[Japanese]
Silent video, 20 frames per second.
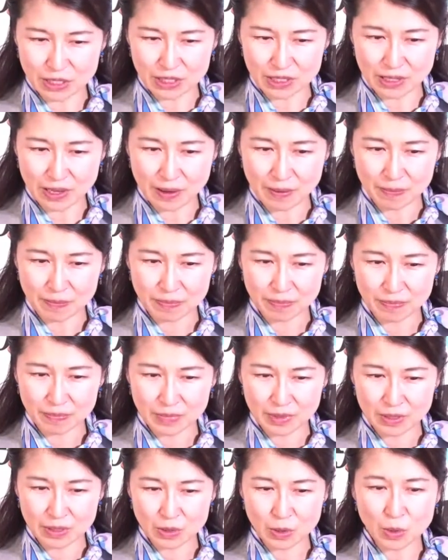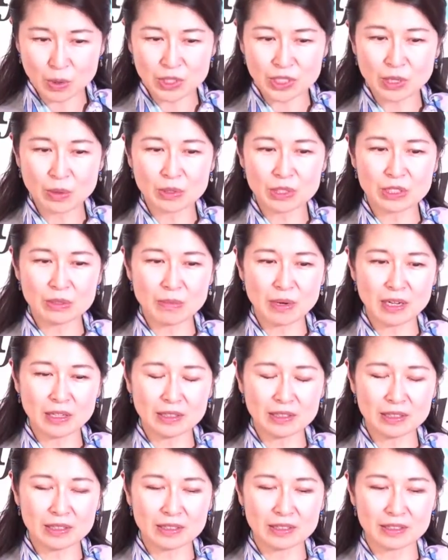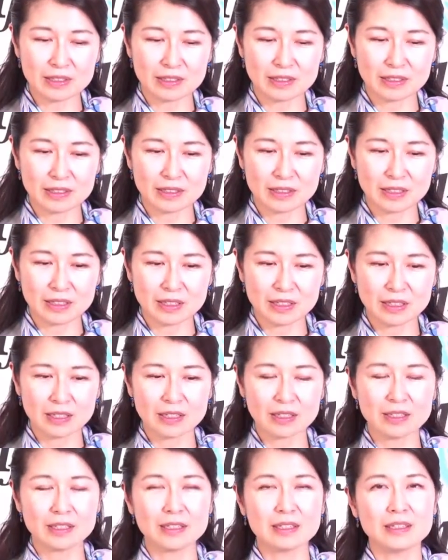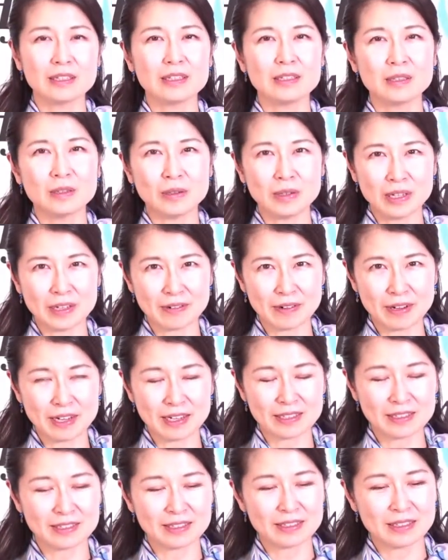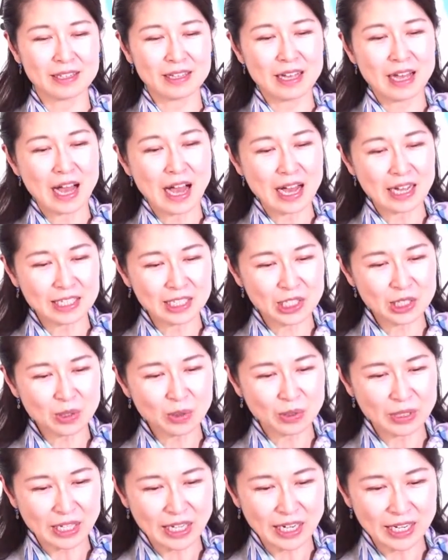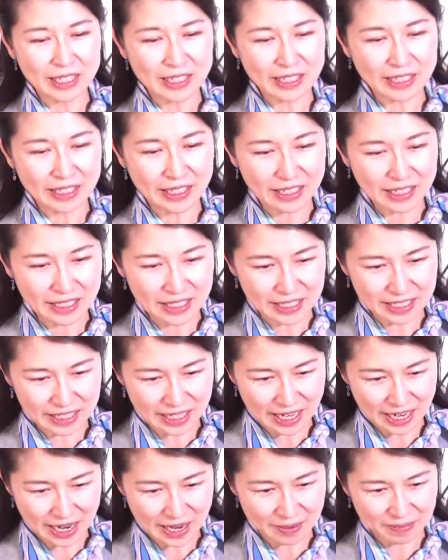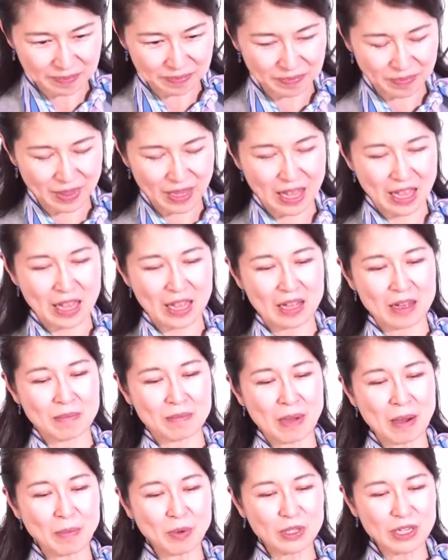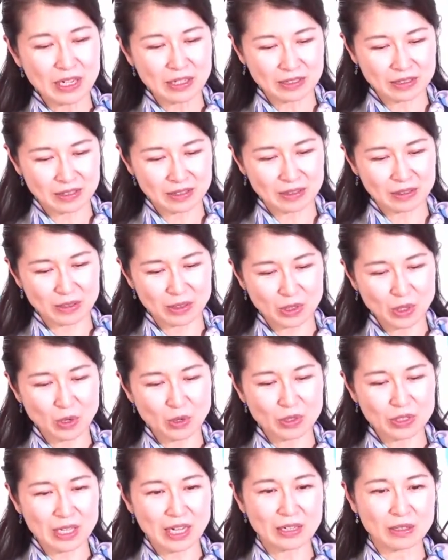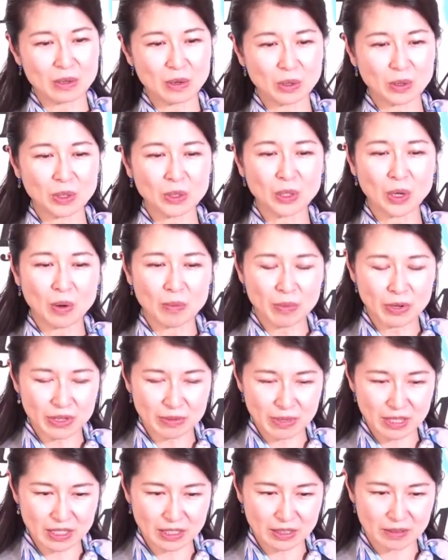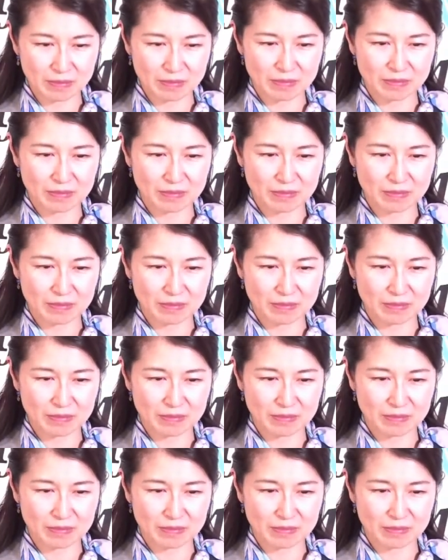した。そうしておしまいに、トネは足をやられただけですから間もなく良くなることと思います。